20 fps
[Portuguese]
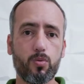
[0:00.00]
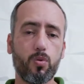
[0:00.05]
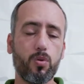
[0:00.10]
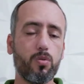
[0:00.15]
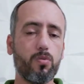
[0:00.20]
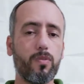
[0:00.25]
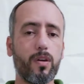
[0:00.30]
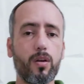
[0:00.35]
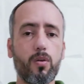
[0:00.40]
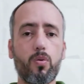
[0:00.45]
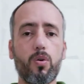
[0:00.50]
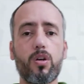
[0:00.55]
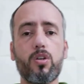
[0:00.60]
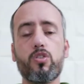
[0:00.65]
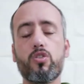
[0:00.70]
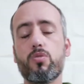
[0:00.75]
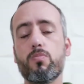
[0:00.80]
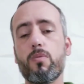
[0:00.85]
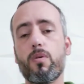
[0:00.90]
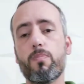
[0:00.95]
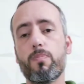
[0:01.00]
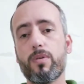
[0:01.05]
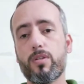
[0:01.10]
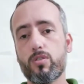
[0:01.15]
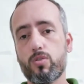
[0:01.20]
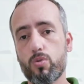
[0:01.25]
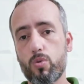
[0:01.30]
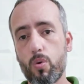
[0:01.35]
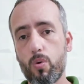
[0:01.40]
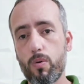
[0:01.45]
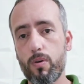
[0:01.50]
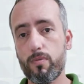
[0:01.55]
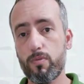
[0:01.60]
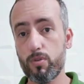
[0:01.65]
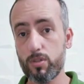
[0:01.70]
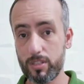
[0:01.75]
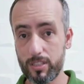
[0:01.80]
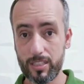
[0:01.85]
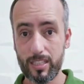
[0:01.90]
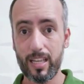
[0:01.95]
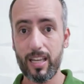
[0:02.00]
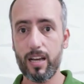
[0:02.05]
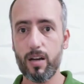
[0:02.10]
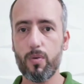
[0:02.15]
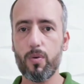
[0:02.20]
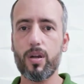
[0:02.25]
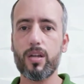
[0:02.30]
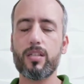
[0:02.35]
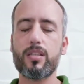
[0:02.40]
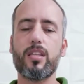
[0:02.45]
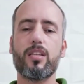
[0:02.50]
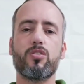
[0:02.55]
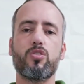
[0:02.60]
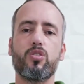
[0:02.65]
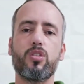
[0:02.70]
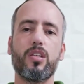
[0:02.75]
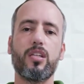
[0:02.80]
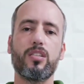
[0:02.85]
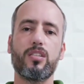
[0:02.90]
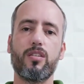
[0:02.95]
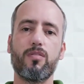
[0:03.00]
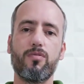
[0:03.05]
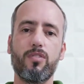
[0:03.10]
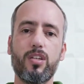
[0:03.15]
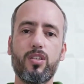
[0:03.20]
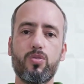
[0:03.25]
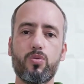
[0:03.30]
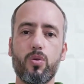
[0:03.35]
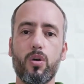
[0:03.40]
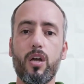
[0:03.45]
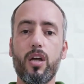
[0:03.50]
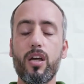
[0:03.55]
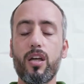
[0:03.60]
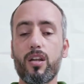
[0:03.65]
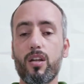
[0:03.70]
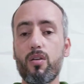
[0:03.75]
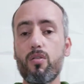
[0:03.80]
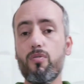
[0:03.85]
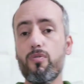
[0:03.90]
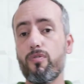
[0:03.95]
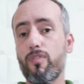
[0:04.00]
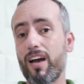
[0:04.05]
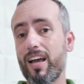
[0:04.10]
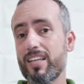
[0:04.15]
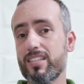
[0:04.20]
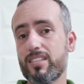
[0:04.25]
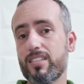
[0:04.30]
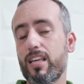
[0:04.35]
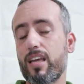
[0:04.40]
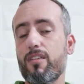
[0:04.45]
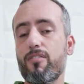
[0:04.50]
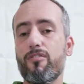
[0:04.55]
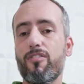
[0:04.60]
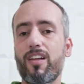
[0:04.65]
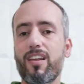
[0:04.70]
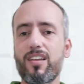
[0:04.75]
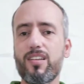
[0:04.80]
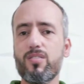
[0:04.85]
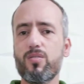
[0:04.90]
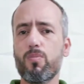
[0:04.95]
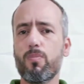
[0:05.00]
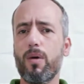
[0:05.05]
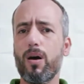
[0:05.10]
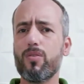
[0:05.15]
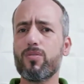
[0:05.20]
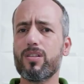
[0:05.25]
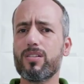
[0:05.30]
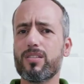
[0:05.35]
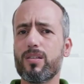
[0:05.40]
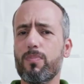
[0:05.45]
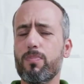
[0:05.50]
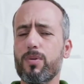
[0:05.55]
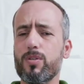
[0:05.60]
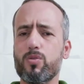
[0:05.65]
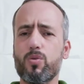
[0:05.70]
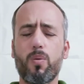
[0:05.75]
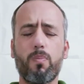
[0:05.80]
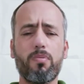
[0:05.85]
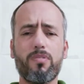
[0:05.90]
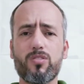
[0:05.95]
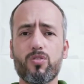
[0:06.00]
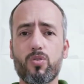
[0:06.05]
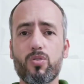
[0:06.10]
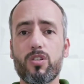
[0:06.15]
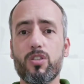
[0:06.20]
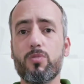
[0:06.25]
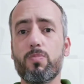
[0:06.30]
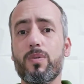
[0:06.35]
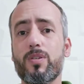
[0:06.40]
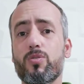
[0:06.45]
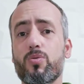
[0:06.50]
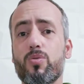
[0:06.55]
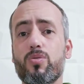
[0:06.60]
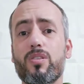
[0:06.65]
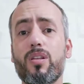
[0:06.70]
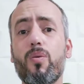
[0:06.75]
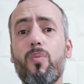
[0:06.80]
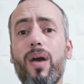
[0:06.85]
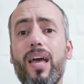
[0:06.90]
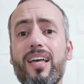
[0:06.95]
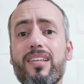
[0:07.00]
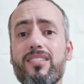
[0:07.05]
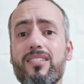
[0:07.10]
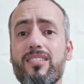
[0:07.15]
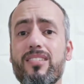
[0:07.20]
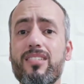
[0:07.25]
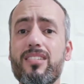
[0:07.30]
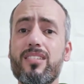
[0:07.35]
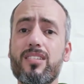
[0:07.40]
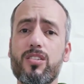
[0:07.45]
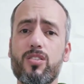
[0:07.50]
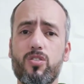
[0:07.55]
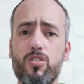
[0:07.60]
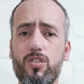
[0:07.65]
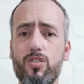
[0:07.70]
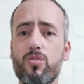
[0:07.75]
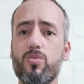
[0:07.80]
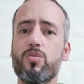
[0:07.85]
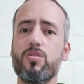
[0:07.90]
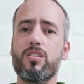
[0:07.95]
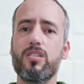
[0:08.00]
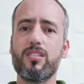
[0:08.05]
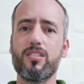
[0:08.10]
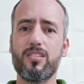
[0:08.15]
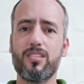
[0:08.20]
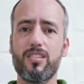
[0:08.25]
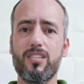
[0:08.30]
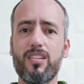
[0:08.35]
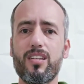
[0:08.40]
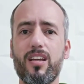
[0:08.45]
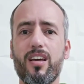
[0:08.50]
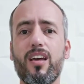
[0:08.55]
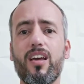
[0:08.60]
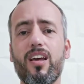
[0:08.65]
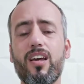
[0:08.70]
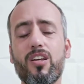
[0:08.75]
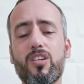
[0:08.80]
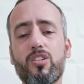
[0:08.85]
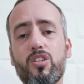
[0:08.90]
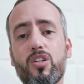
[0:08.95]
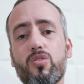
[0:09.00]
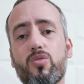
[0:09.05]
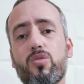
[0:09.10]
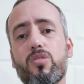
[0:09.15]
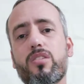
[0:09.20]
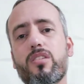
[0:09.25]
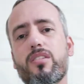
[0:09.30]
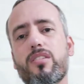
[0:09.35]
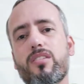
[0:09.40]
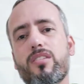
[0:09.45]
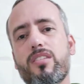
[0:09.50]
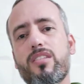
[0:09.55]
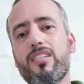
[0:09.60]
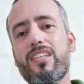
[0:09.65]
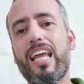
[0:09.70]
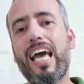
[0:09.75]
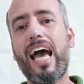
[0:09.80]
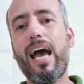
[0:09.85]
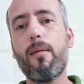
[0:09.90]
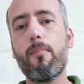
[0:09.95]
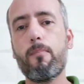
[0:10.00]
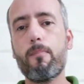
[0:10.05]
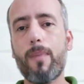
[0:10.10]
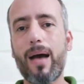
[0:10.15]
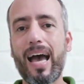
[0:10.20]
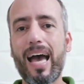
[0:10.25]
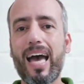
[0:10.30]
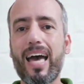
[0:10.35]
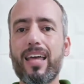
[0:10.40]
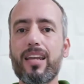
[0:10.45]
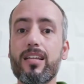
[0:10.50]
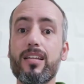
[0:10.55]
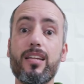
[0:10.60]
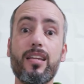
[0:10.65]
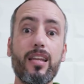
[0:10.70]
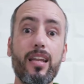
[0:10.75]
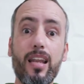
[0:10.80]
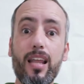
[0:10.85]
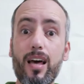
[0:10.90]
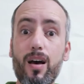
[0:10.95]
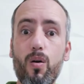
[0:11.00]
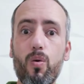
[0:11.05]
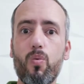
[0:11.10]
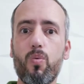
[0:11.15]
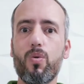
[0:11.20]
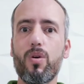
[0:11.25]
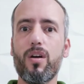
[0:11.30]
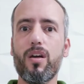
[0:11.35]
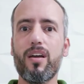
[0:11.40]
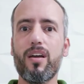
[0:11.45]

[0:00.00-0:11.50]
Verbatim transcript: quando vai corrigir uma pessoa, você agora que está assistindo esse vídeo, não vai sair falando mal dessa pessoa para as outras pessoas. Não é assim que Jesus ensina. Jesus ensina a amar e não